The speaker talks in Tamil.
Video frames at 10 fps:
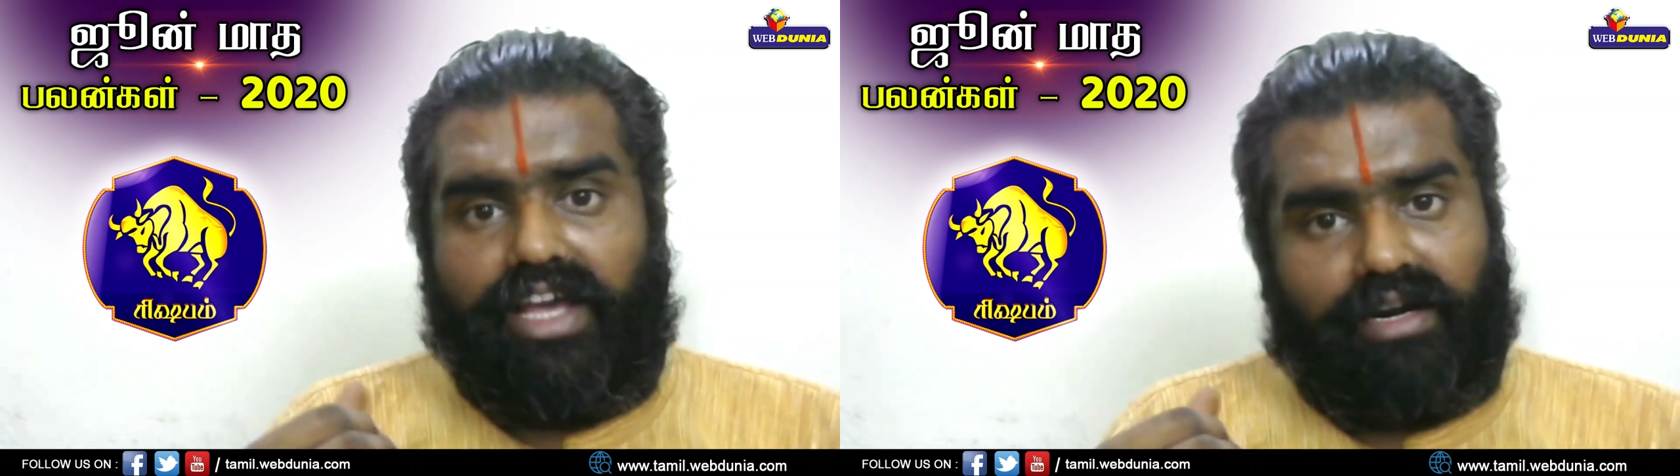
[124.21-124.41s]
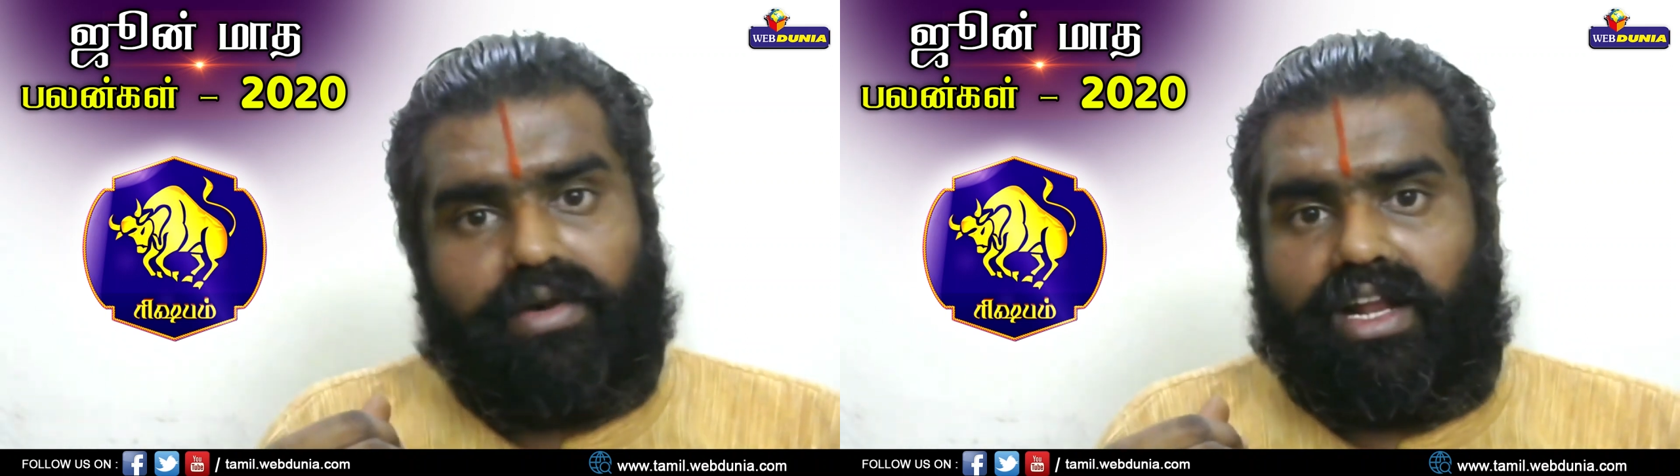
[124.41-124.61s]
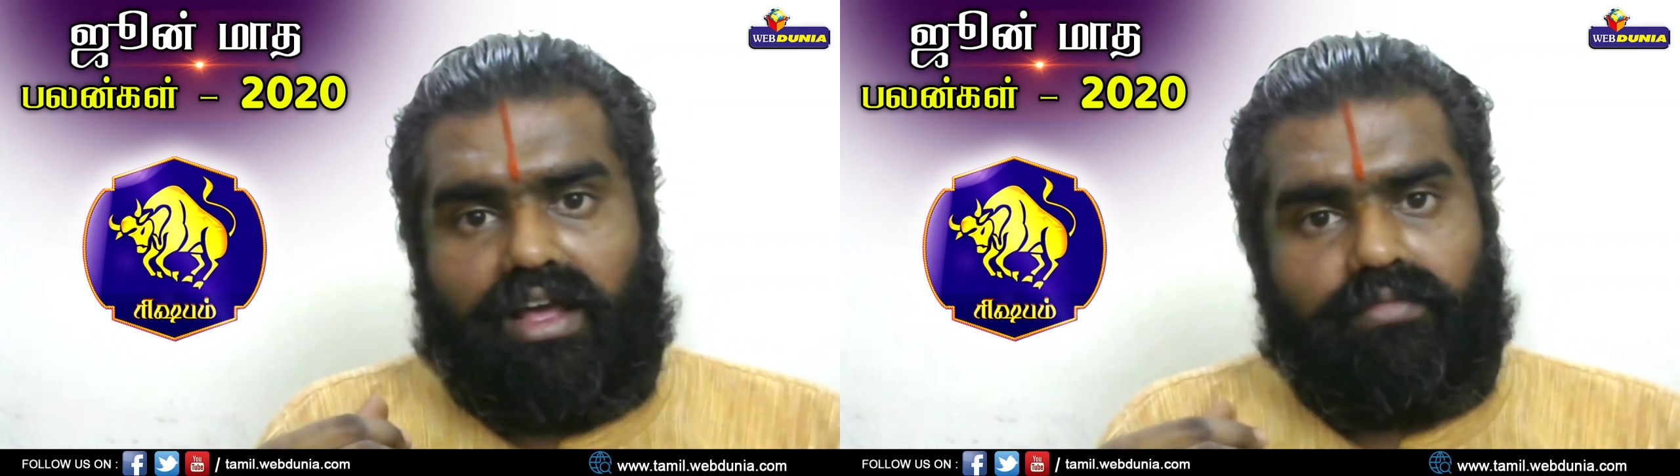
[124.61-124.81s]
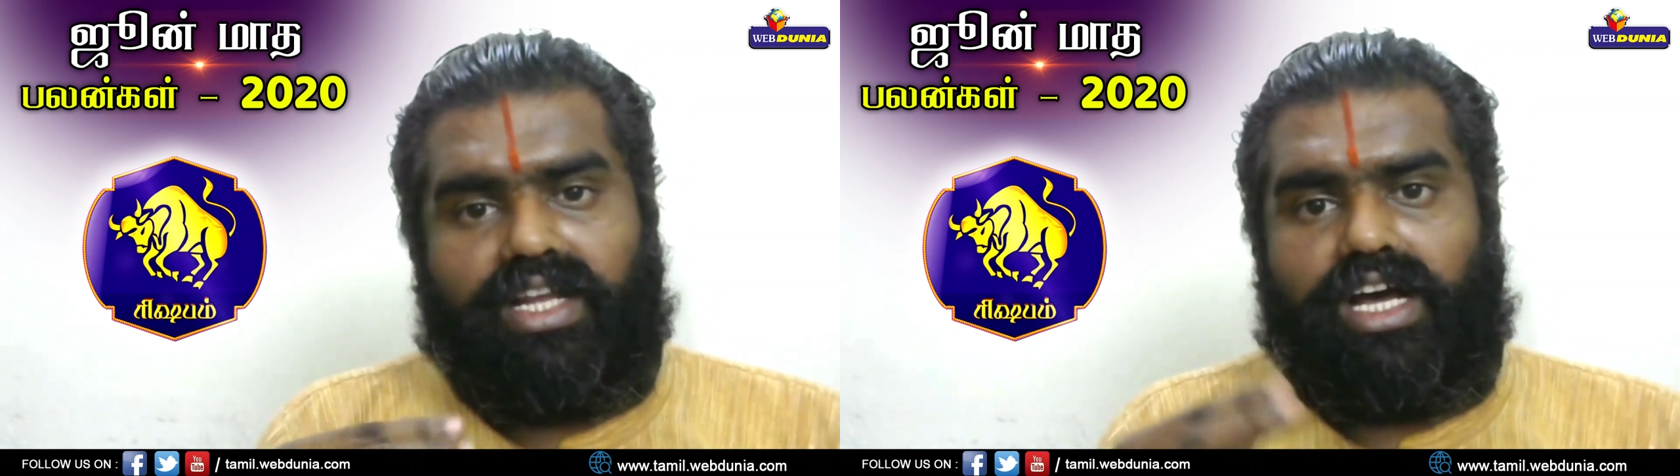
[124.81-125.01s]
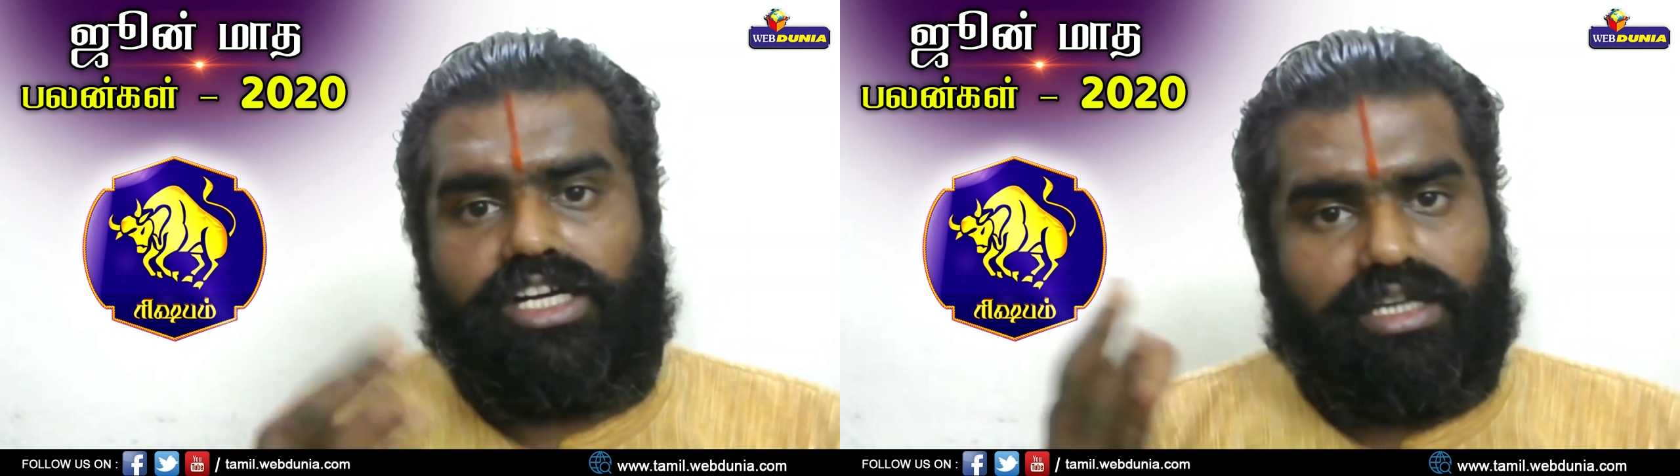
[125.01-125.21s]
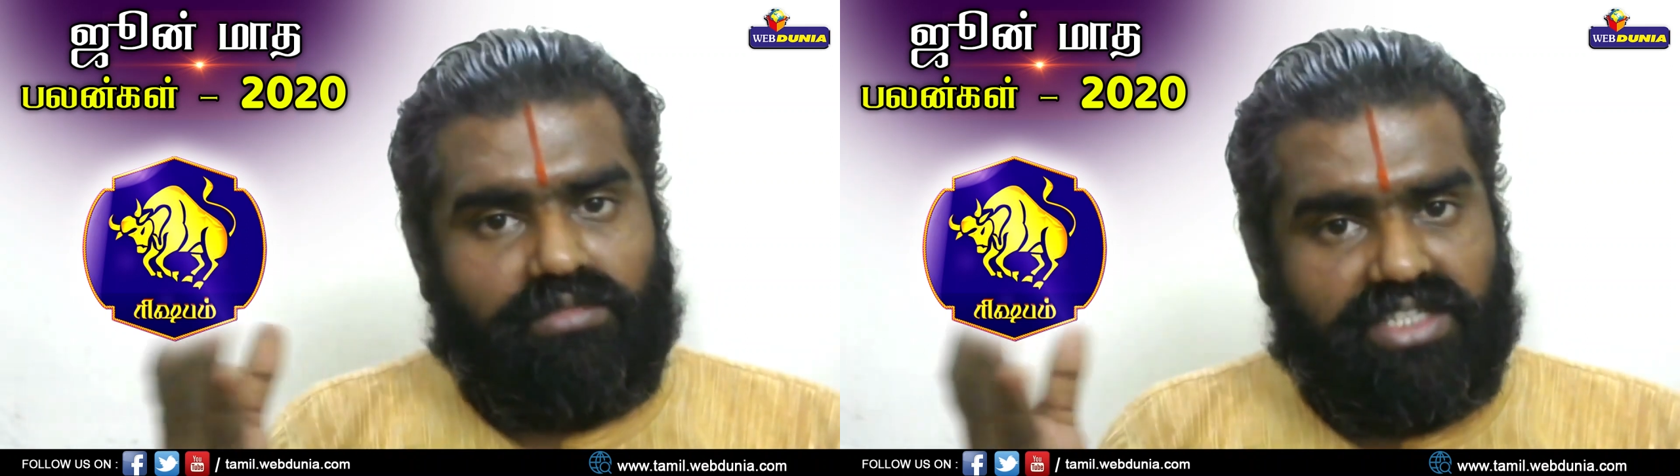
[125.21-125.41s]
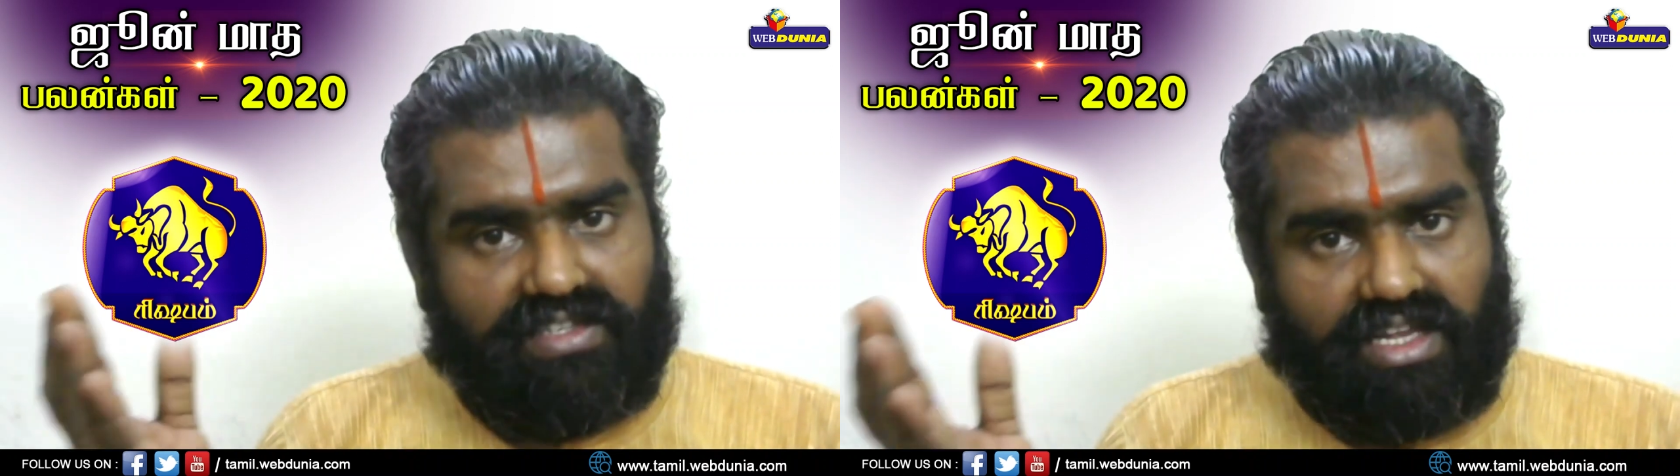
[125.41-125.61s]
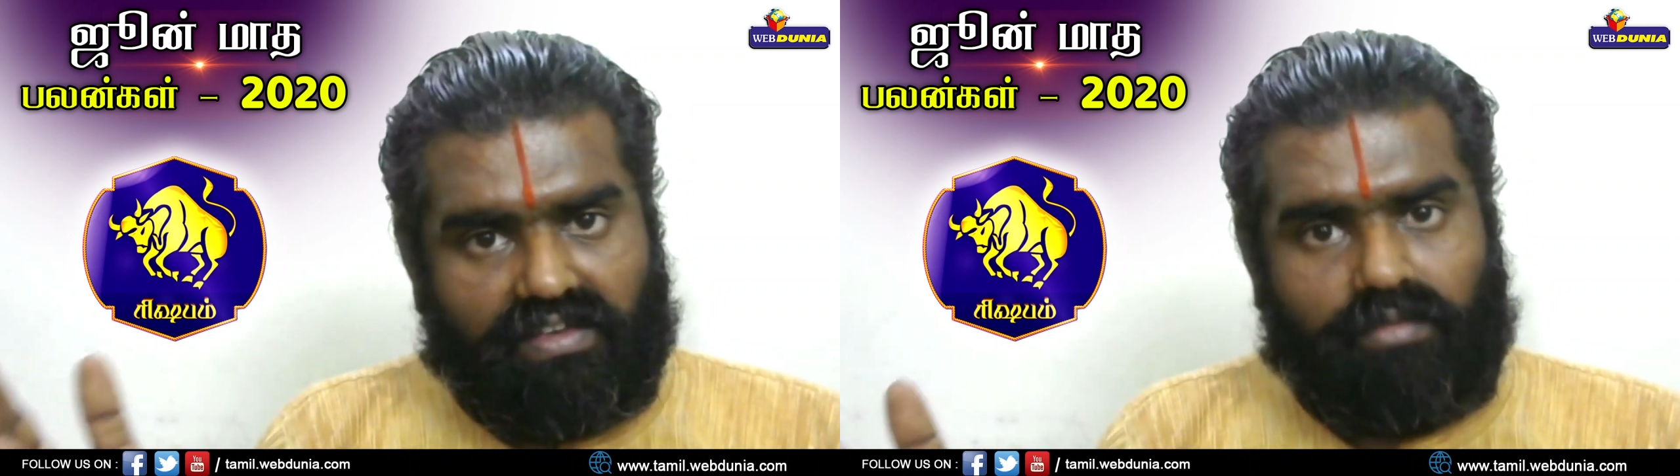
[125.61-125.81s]
ஏற்படலாம் ஏன்னா அஷ்டமத்து
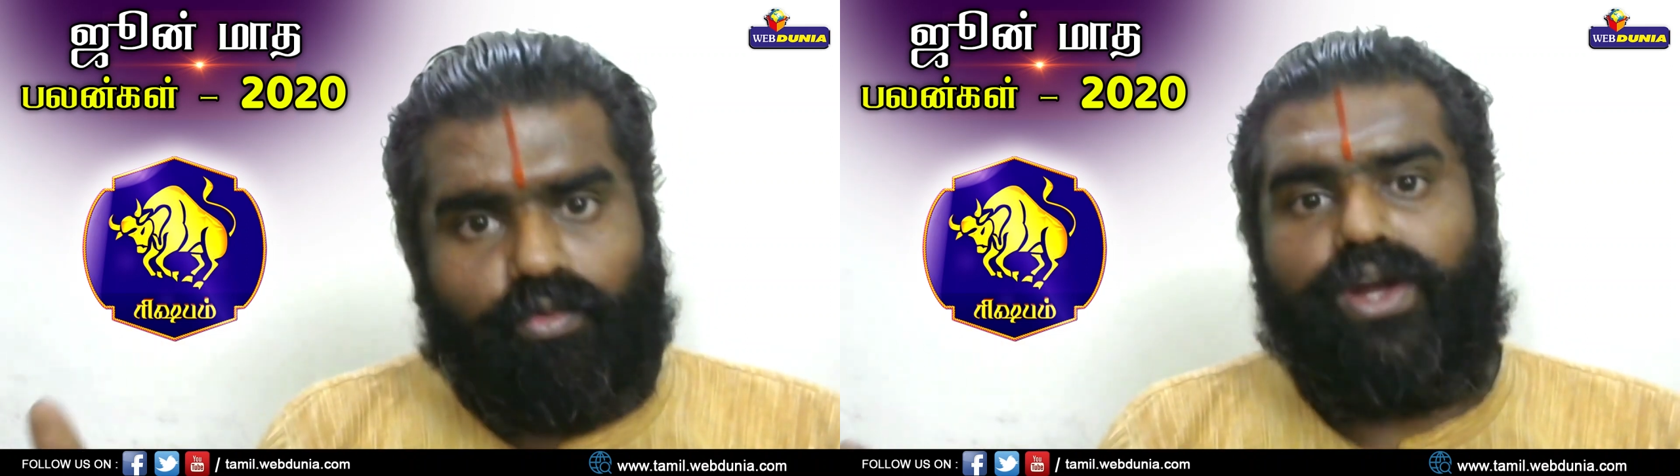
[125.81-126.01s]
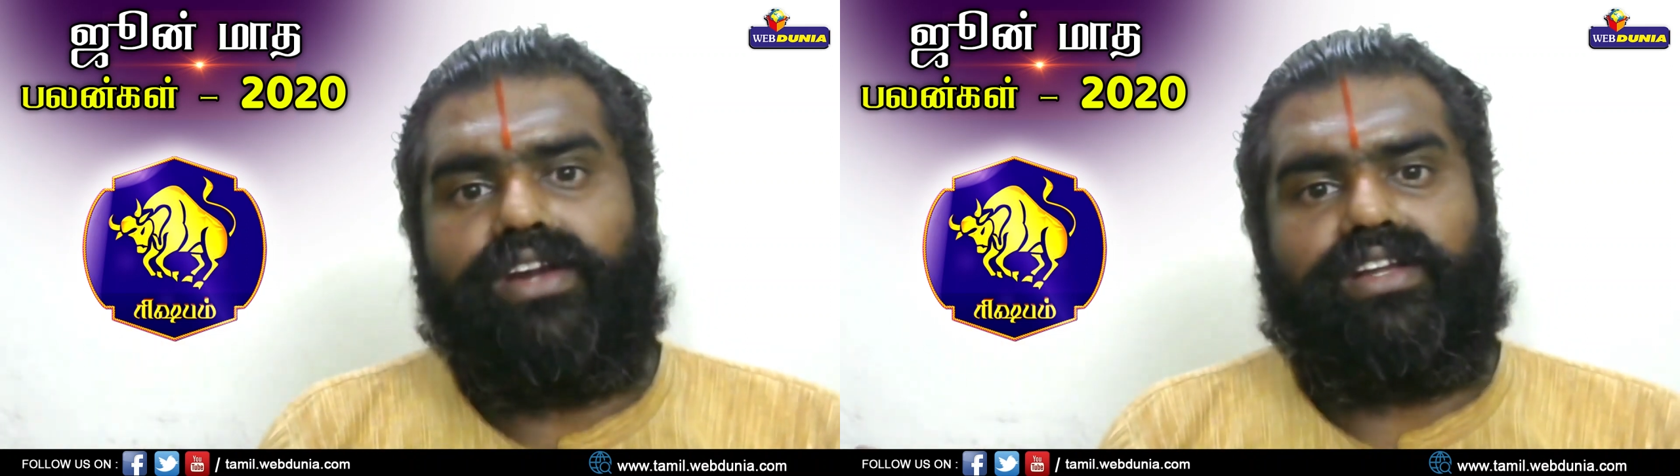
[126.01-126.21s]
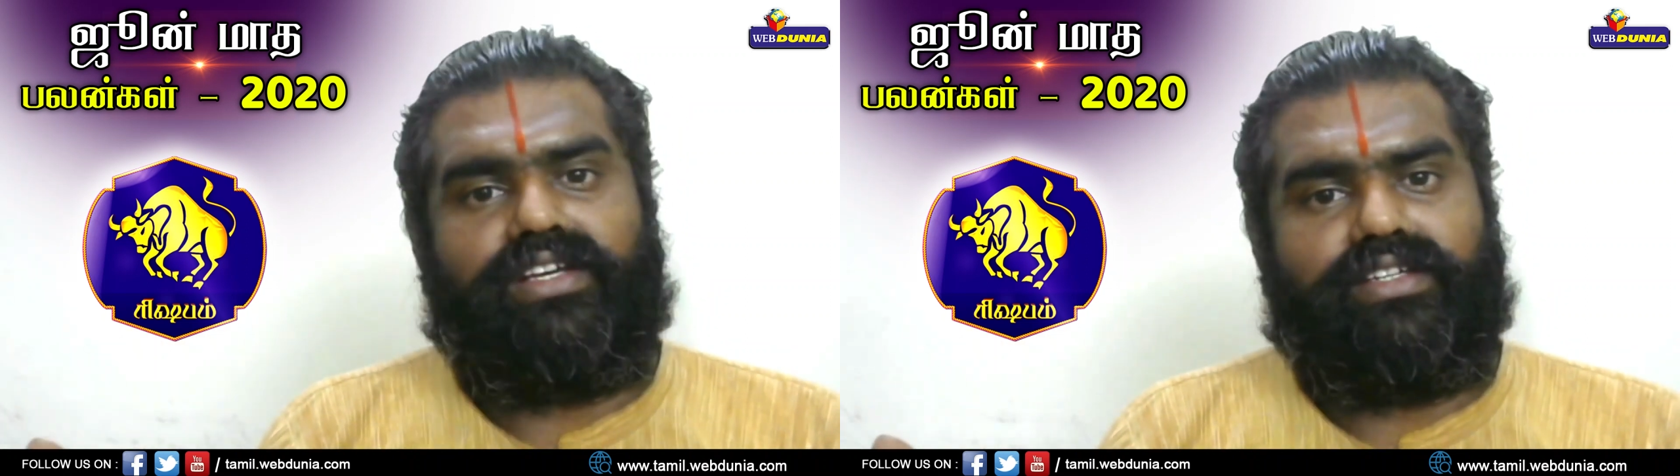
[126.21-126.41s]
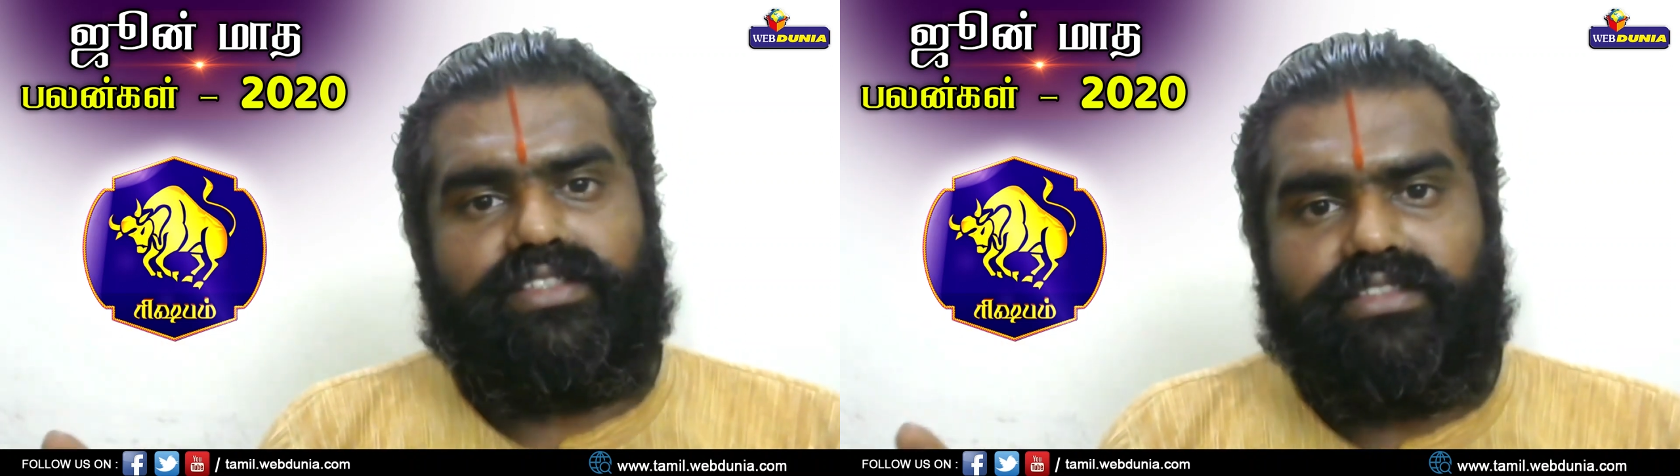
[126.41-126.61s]
சனி வேறு போயின்னு இருக்கு